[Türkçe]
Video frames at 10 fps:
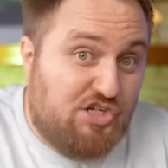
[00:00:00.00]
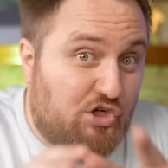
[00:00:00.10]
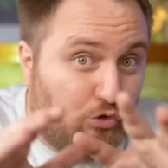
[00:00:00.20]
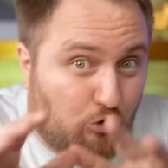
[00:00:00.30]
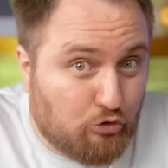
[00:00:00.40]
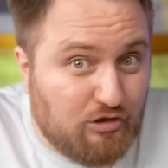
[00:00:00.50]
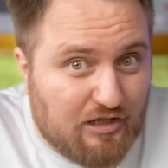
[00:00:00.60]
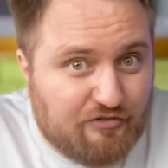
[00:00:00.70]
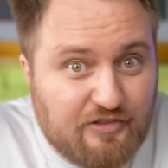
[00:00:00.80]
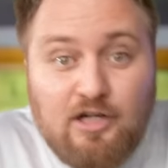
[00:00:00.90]
İşin kötü
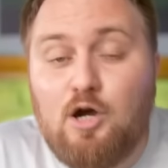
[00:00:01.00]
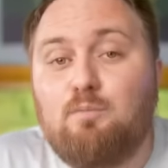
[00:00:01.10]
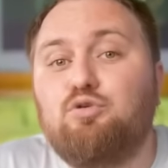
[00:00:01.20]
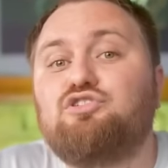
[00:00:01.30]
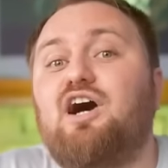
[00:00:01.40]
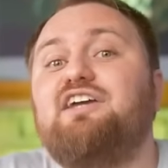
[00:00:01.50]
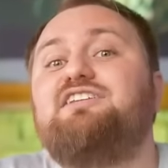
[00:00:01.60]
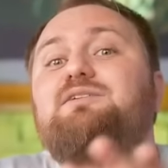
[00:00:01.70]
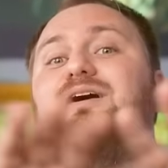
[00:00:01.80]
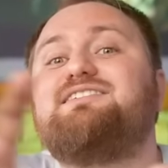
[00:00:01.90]
tarafı bu
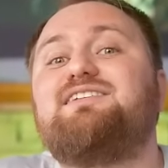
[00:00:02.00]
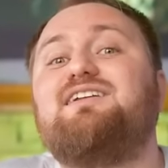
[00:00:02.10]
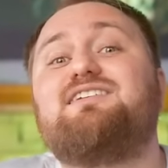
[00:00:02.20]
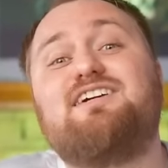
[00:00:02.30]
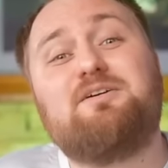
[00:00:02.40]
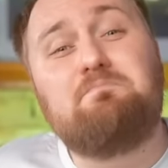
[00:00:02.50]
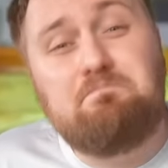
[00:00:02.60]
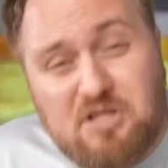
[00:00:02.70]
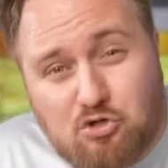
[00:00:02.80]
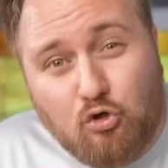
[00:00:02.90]
saydığım
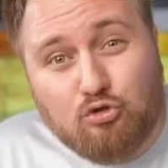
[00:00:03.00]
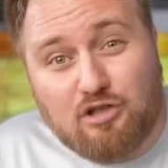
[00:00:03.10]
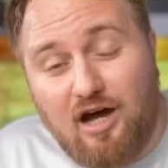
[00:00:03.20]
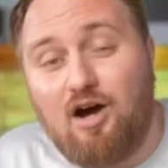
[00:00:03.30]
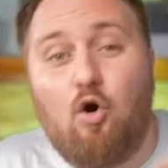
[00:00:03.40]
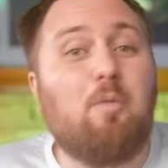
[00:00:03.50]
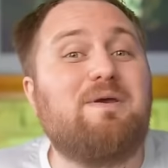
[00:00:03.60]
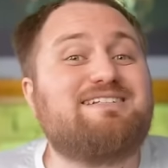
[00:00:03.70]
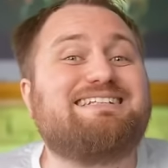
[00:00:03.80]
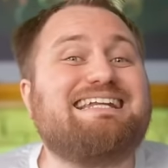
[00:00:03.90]
hastalıkların birçoğu da
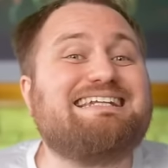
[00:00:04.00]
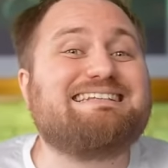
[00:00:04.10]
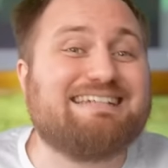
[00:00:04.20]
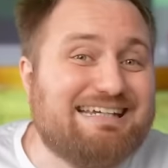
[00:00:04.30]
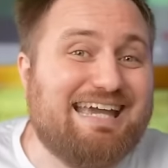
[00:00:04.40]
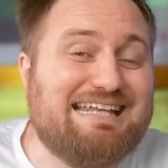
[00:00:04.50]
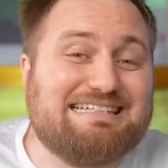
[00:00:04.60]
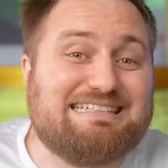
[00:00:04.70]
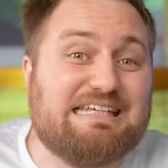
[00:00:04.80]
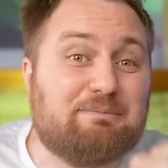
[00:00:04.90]
obezitenin ta
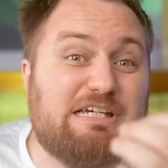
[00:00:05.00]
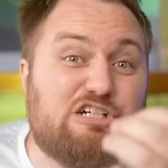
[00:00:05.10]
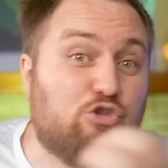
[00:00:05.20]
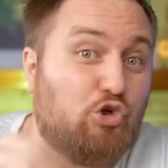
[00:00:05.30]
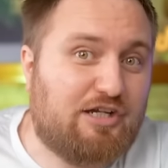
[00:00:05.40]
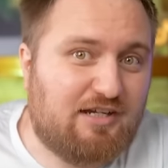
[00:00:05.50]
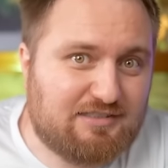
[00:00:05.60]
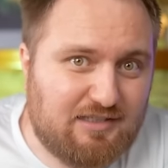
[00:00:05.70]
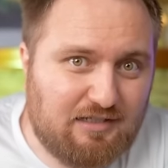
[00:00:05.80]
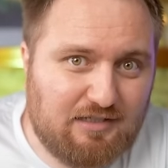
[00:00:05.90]
kendisi gibi kronik
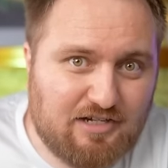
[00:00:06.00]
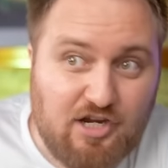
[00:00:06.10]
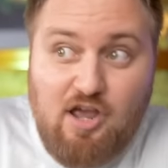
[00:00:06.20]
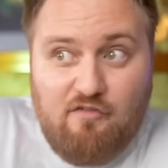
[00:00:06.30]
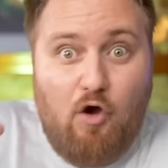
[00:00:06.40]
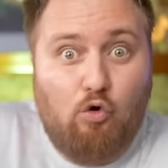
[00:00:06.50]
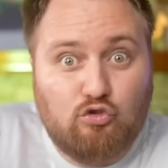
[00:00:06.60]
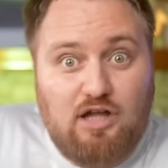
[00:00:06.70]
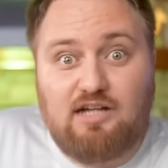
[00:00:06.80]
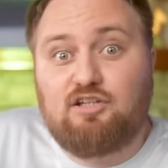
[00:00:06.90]
hastalıklar ve
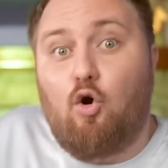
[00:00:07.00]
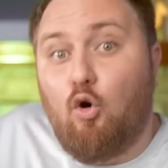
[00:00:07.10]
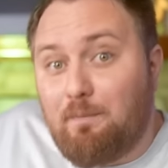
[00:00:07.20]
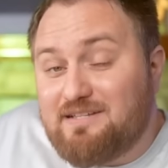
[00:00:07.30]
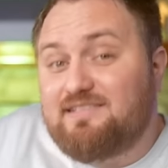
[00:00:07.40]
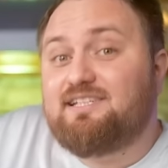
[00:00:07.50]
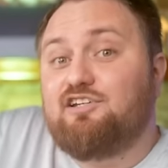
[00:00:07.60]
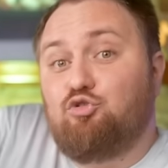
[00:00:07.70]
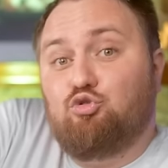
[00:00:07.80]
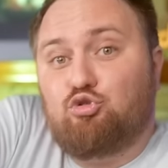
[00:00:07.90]
onlar da
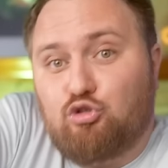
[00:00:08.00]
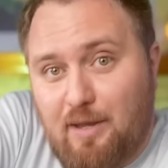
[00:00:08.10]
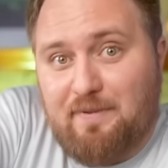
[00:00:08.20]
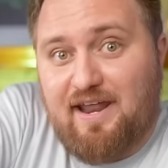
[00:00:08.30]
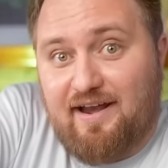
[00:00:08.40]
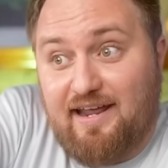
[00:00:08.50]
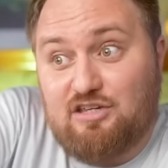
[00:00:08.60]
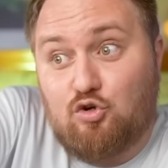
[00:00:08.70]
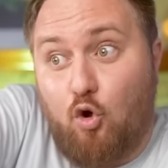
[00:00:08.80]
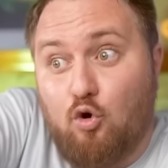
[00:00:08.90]
obezitenin üstüne
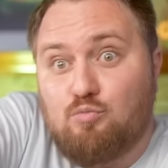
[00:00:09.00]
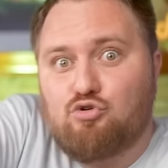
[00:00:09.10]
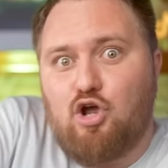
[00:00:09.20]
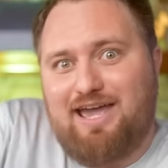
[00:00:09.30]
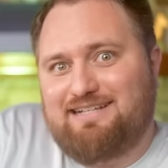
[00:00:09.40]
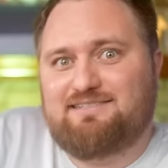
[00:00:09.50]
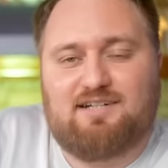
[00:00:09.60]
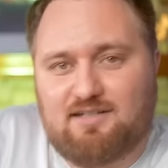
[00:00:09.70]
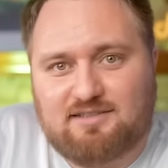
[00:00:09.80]
binerek ömrü ekstra